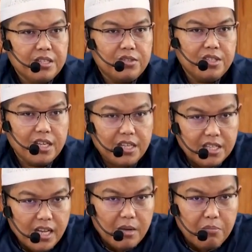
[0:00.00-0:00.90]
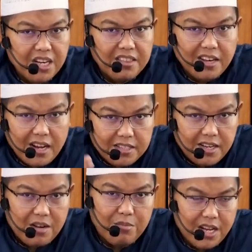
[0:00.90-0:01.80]
sehingga kita berinteraksi
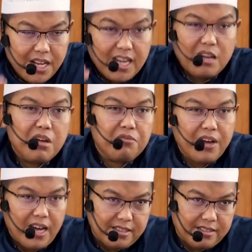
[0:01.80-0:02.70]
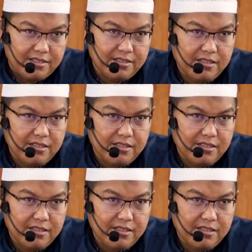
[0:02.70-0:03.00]
dengan mereka ada manfaat.